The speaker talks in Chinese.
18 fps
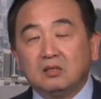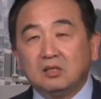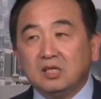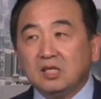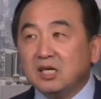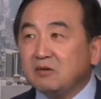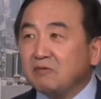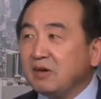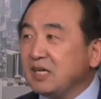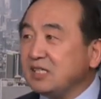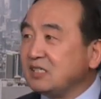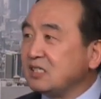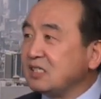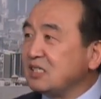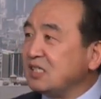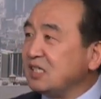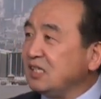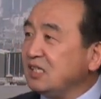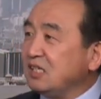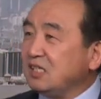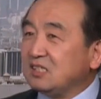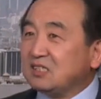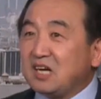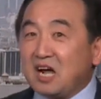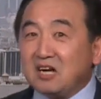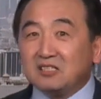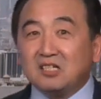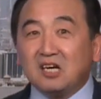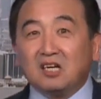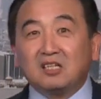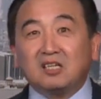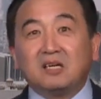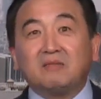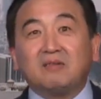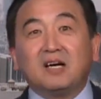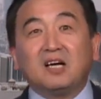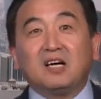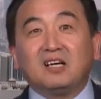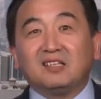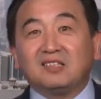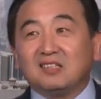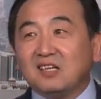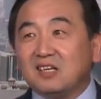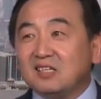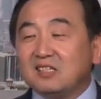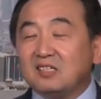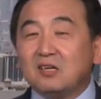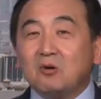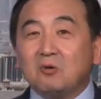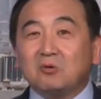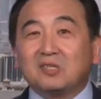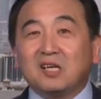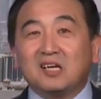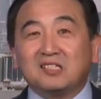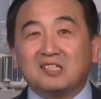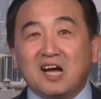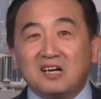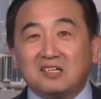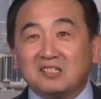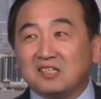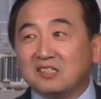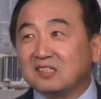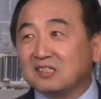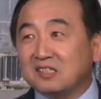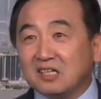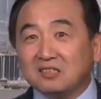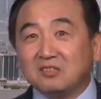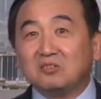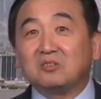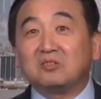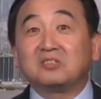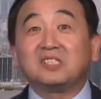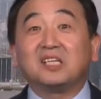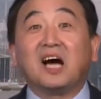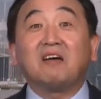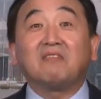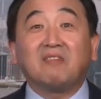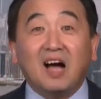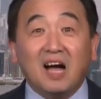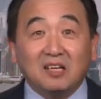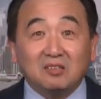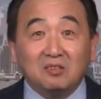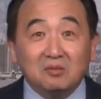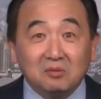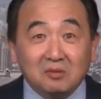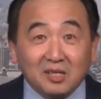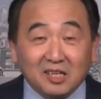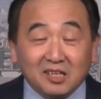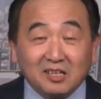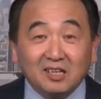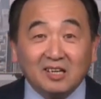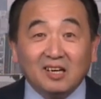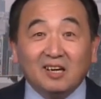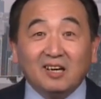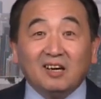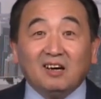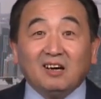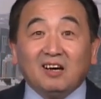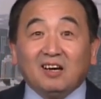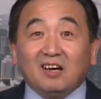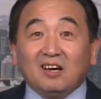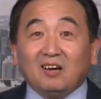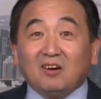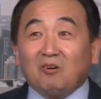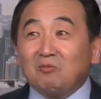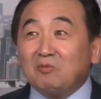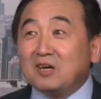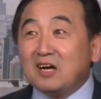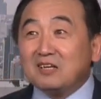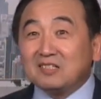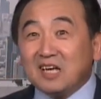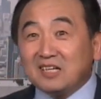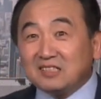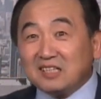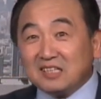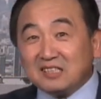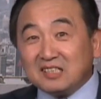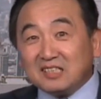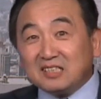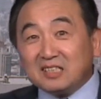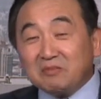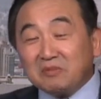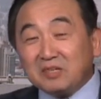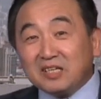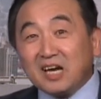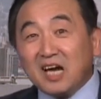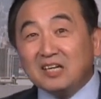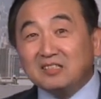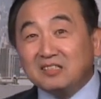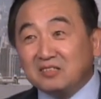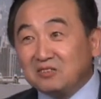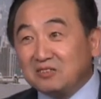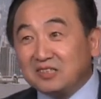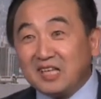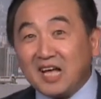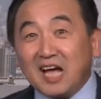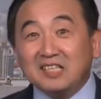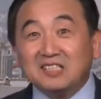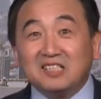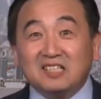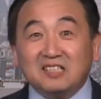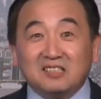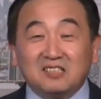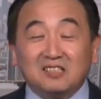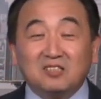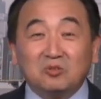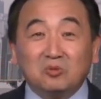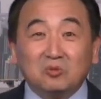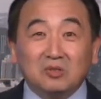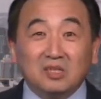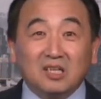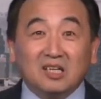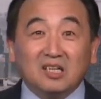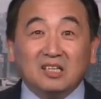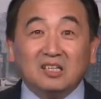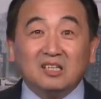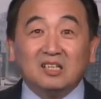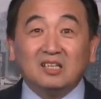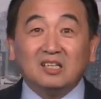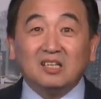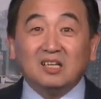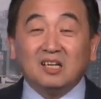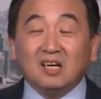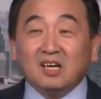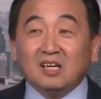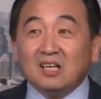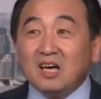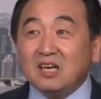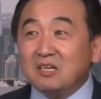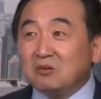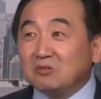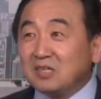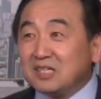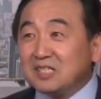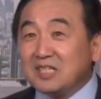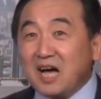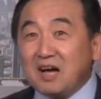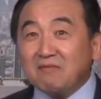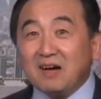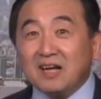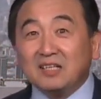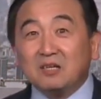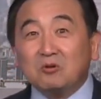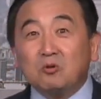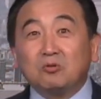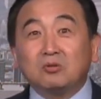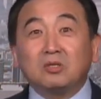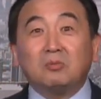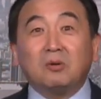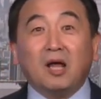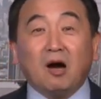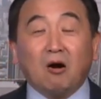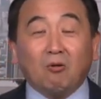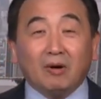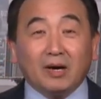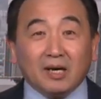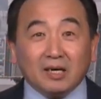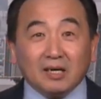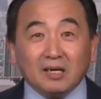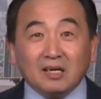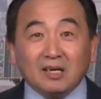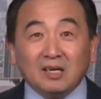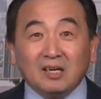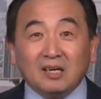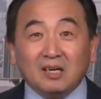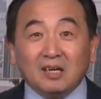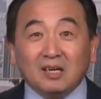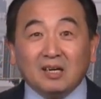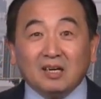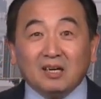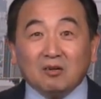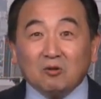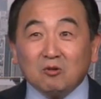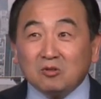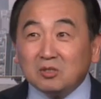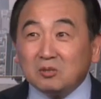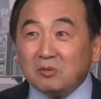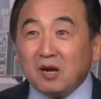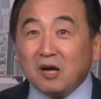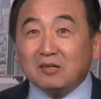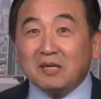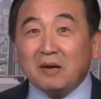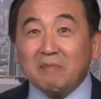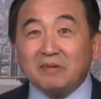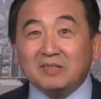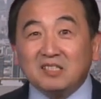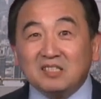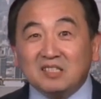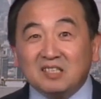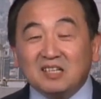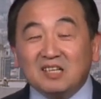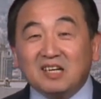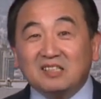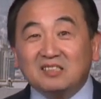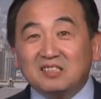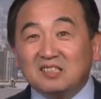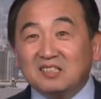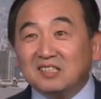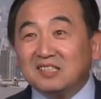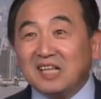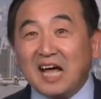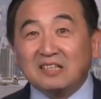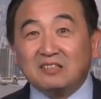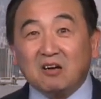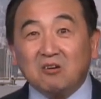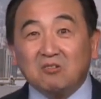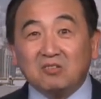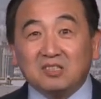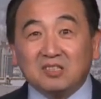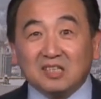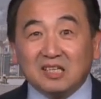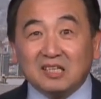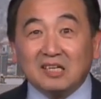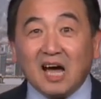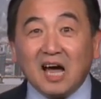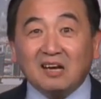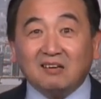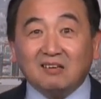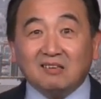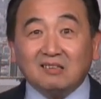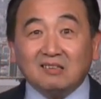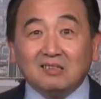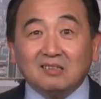因为自己长成了嘛，那肉它长成了，它就有想法，对不对？我们刚才这期节目一开始就跟大家解释那东西了，他有那想法，他控制不了哎，控制不了，他把自己给自己拿刀子给干了。